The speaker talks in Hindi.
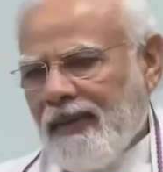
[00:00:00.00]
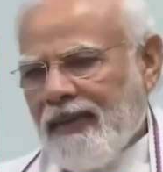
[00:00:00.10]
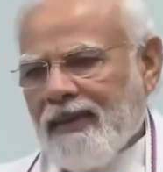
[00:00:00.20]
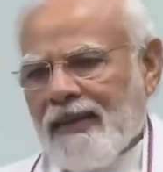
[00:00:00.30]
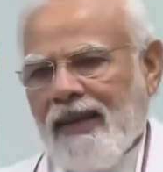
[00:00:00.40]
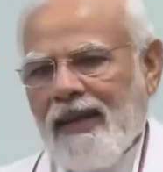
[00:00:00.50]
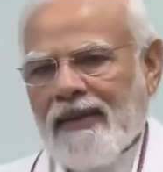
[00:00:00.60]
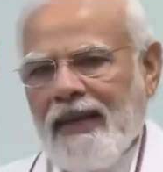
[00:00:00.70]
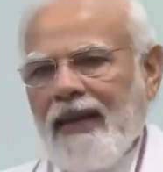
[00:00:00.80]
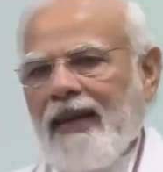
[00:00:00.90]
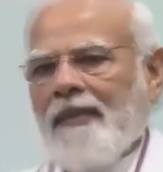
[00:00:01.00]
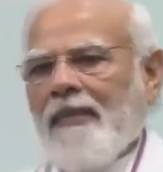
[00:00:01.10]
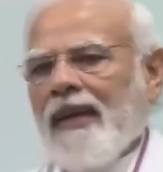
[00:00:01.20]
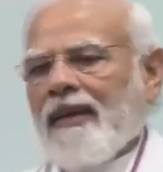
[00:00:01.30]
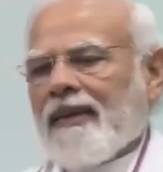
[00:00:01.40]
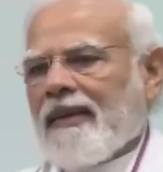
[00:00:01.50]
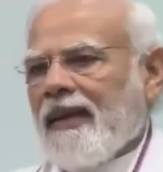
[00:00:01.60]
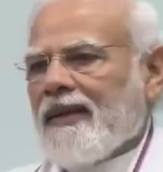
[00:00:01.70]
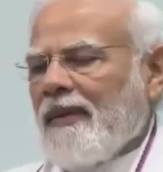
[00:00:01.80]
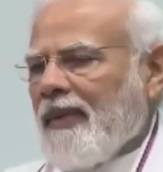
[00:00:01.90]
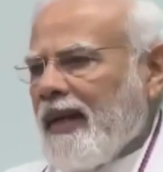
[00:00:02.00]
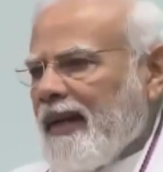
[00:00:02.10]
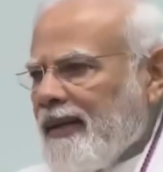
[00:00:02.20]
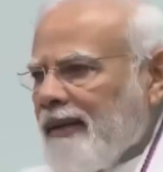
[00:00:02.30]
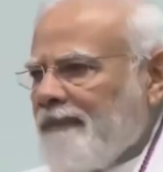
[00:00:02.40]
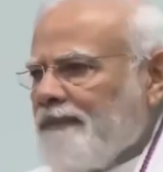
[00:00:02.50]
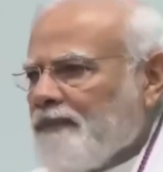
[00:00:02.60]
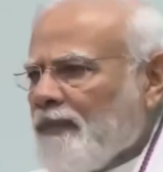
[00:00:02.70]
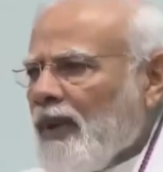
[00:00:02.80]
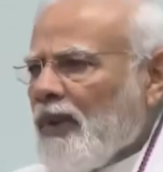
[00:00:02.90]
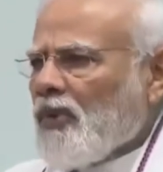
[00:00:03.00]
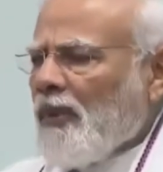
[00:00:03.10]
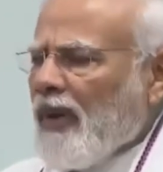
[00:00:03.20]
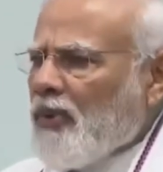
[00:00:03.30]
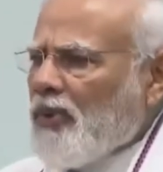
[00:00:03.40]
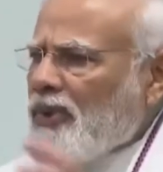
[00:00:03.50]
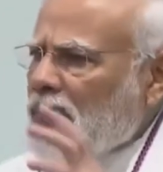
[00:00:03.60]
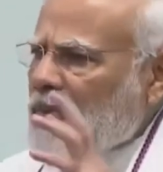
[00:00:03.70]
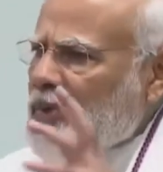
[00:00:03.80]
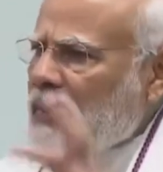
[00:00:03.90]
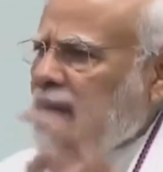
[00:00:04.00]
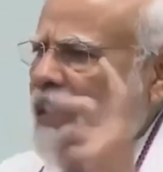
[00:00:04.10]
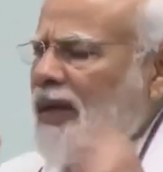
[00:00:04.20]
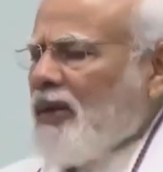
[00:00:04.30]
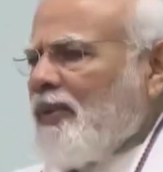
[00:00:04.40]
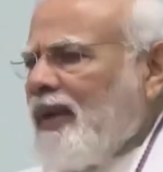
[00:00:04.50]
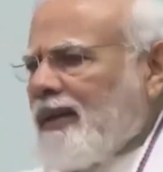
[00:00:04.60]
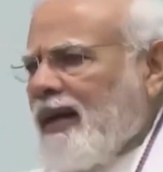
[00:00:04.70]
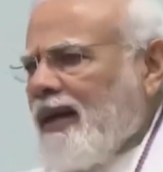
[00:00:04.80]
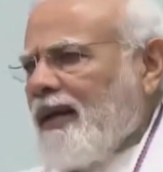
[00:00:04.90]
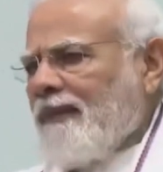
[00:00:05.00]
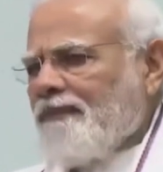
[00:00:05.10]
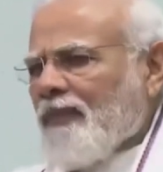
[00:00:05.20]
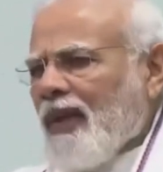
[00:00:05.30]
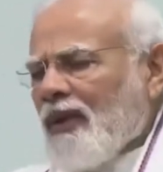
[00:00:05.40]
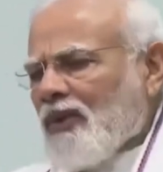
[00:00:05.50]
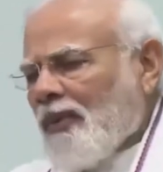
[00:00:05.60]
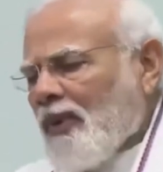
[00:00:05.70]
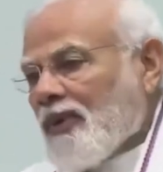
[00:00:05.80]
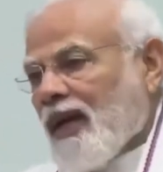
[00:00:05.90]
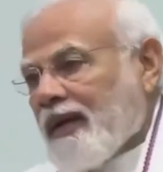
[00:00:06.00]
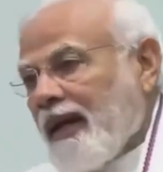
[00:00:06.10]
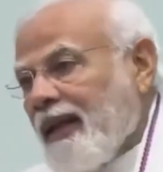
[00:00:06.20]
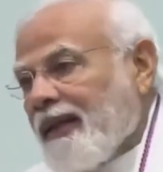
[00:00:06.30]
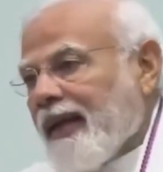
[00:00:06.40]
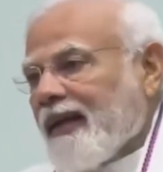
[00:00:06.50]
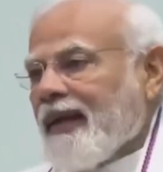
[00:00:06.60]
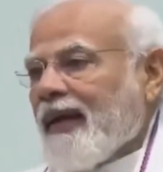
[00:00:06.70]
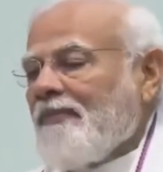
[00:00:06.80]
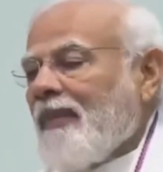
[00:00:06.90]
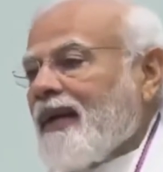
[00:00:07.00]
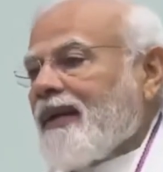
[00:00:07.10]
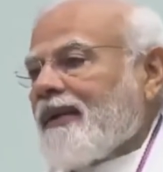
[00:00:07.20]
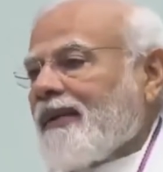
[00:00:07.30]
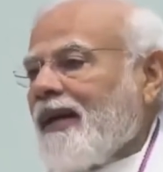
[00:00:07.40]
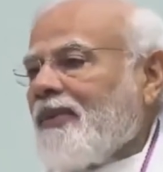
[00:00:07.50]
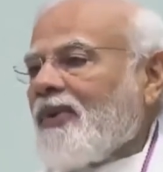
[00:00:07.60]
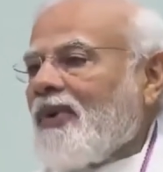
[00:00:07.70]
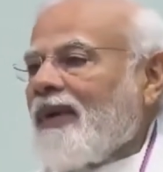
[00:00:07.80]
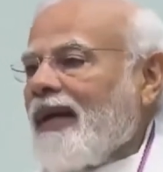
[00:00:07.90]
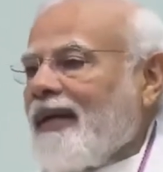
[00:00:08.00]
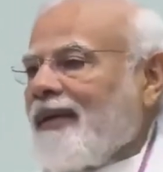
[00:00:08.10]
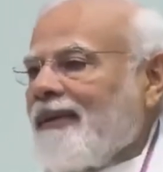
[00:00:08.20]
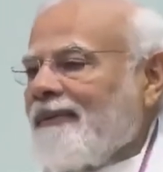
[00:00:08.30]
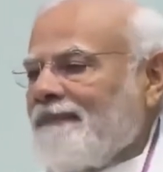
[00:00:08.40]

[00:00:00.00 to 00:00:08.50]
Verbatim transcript: जिसके साथ खेलने में समय तुम्हें कुछ ना कुछ सीखने को मिलता है तुम्हें उनका खेल देखने का मन करता है वो कौन है